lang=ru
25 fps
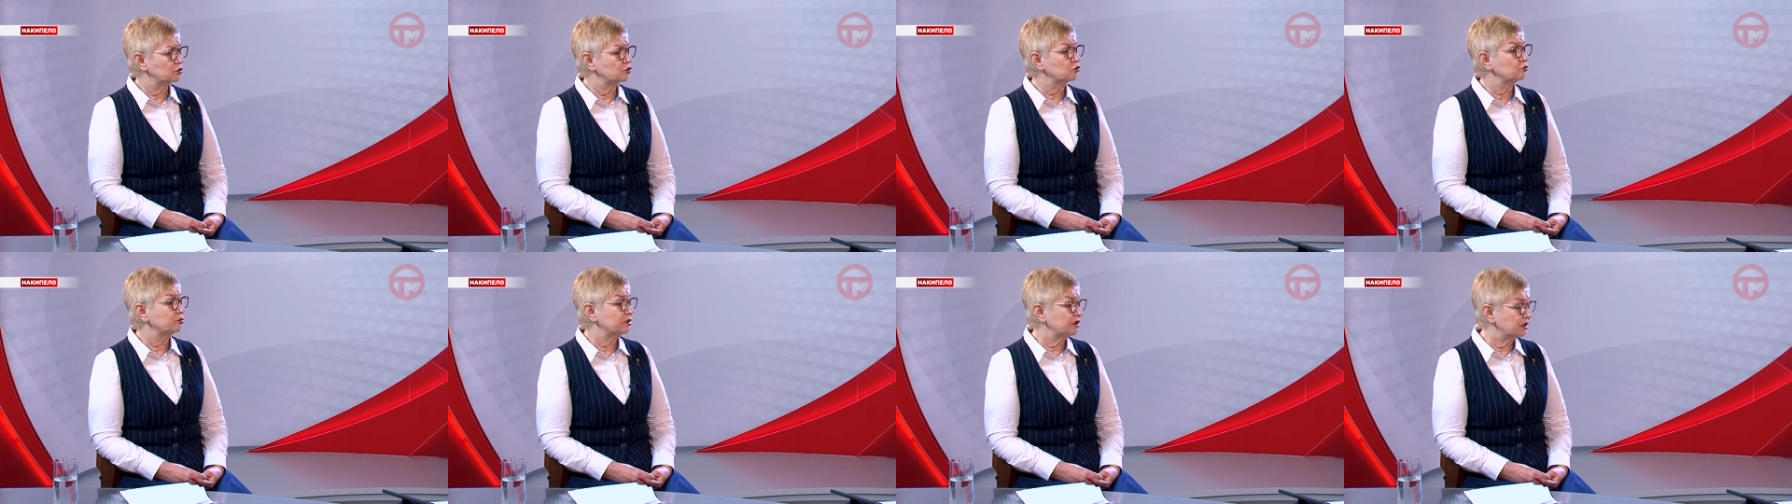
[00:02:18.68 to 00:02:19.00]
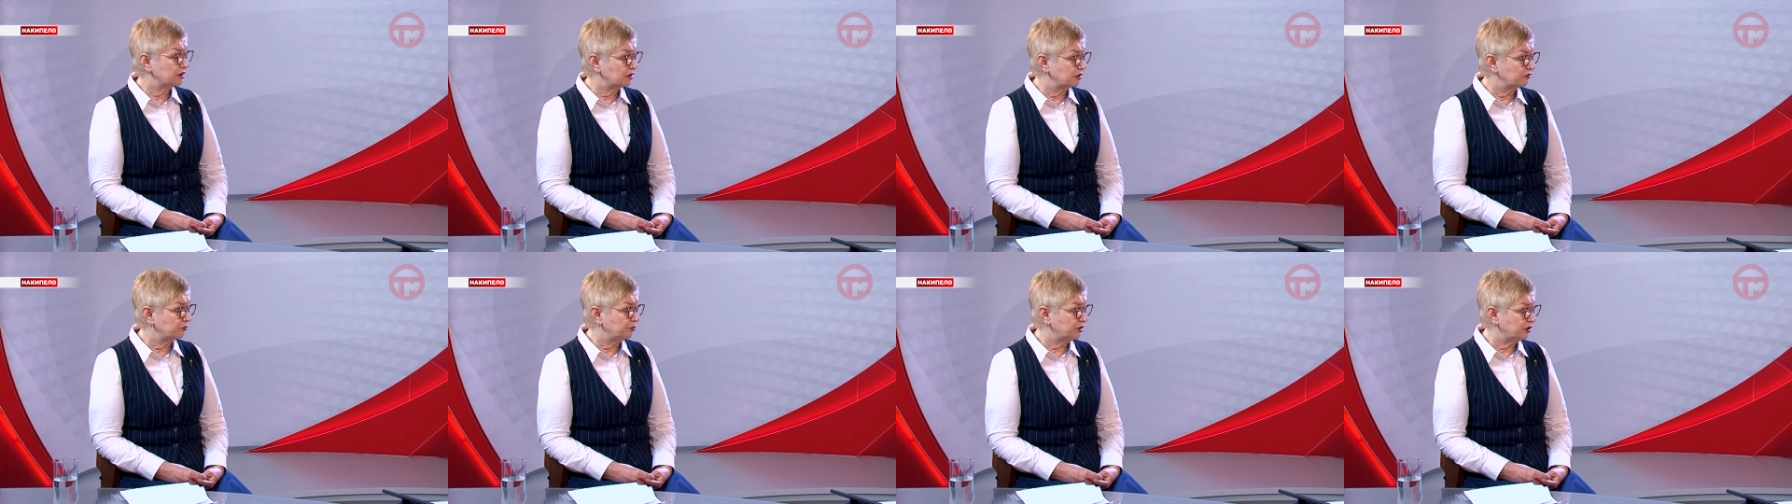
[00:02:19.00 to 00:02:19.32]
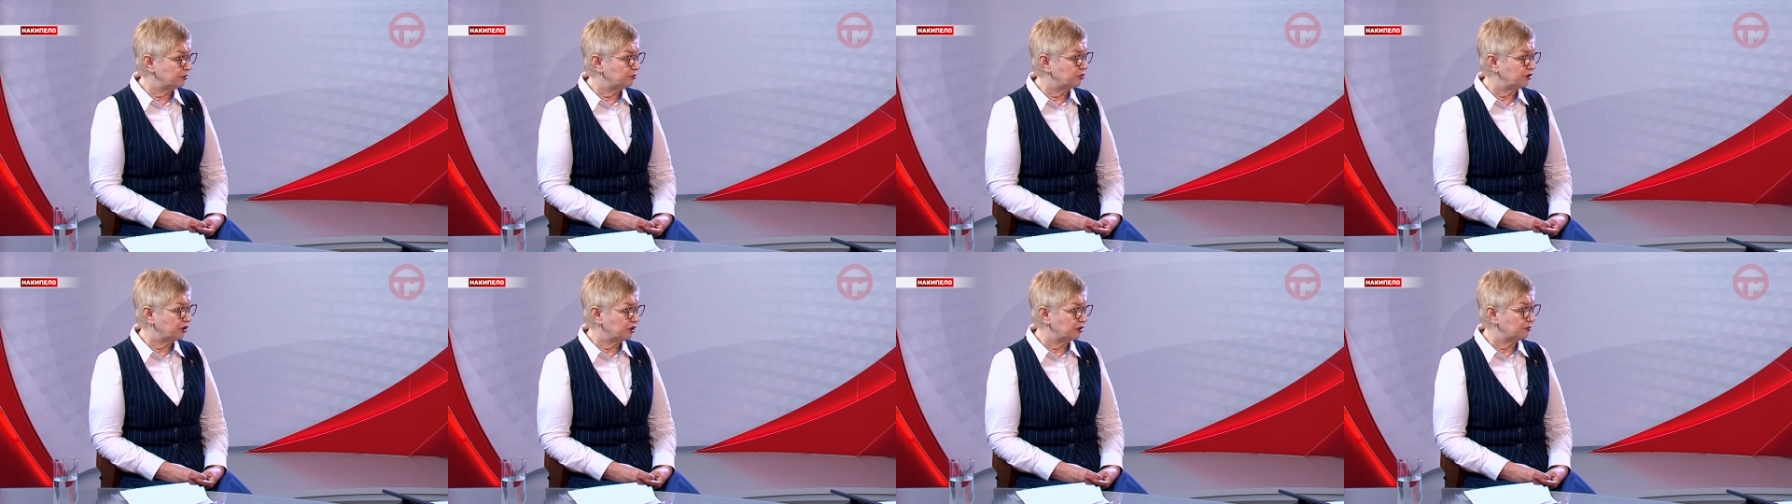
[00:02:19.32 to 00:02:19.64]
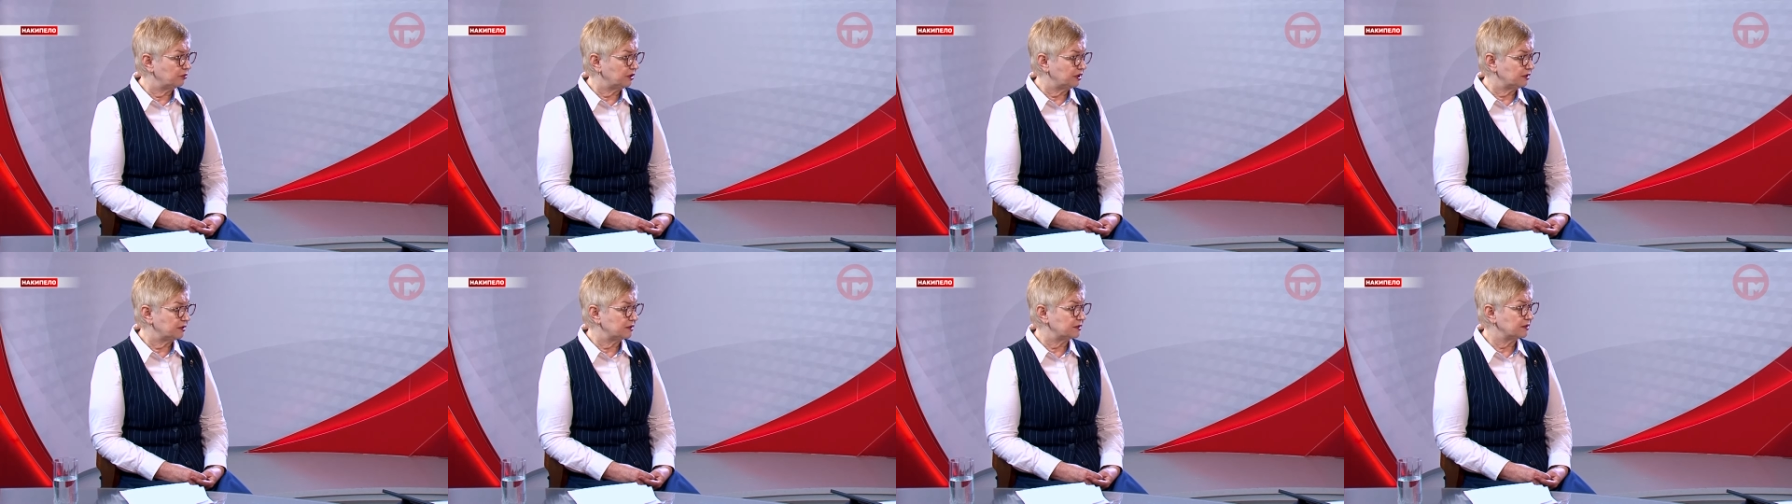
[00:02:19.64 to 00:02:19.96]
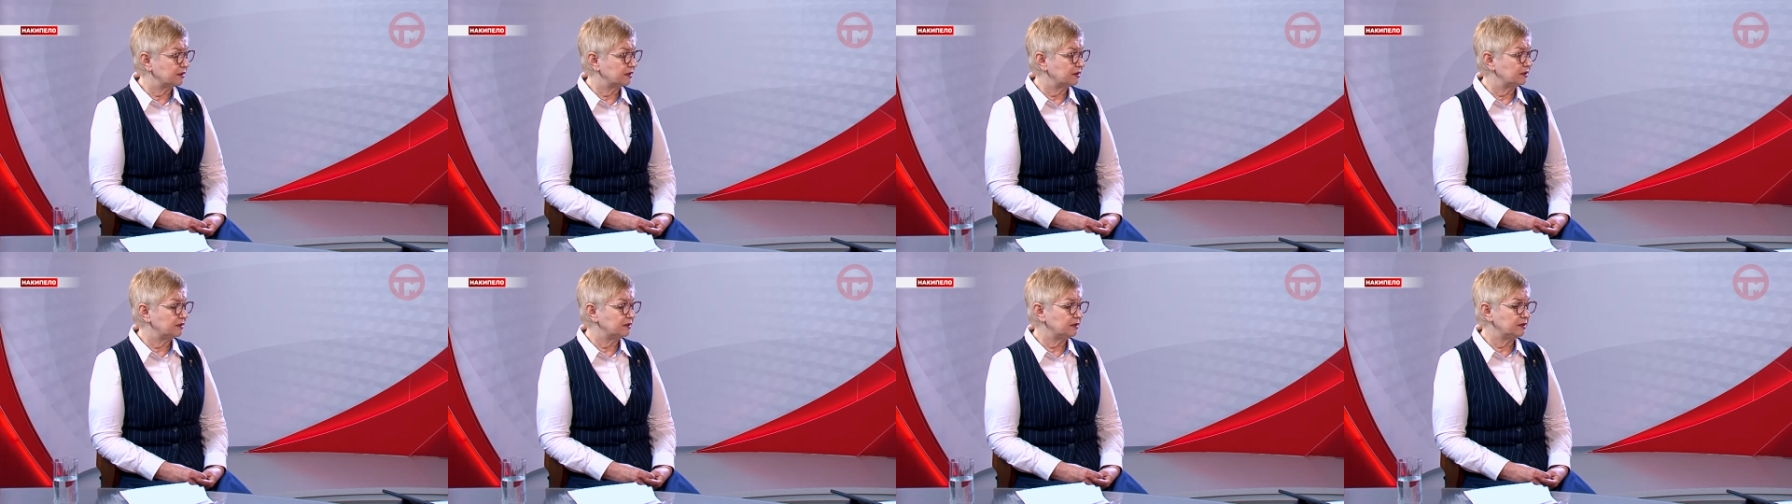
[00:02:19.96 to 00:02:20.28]
субъектов
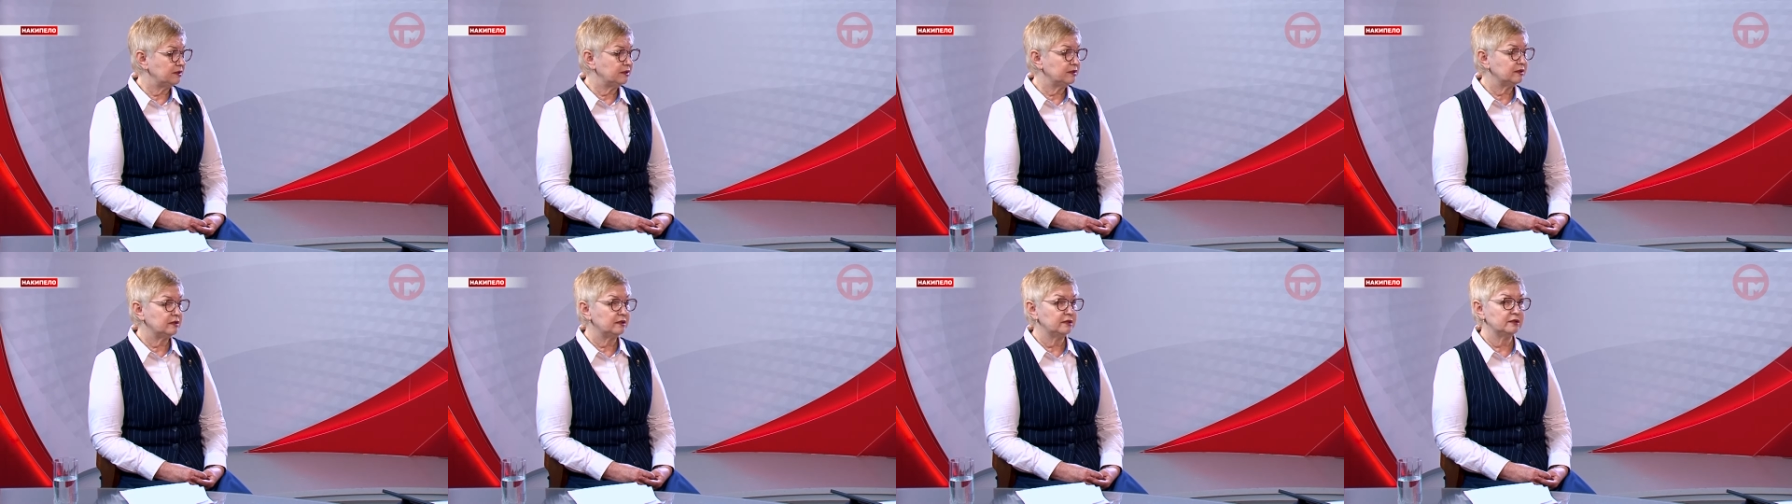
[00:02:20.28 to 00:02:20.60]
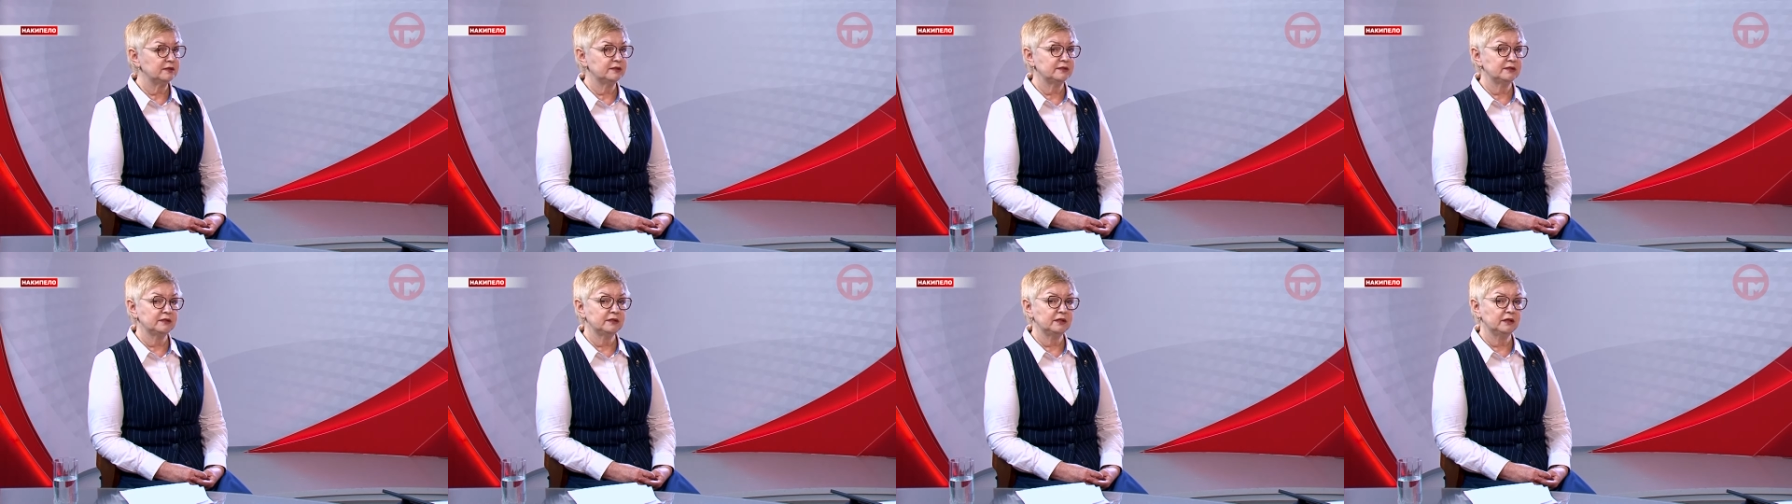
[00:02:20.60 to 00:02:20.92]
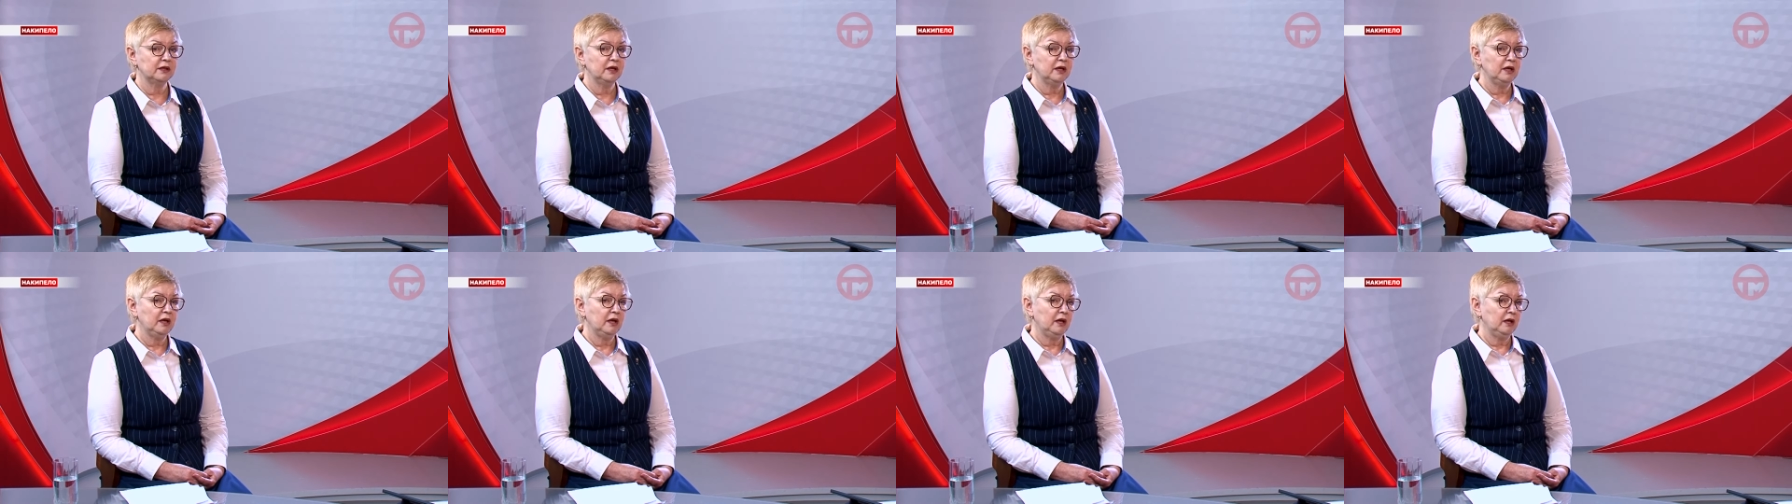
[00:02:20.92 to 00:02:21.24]
предпринимательской деятельности,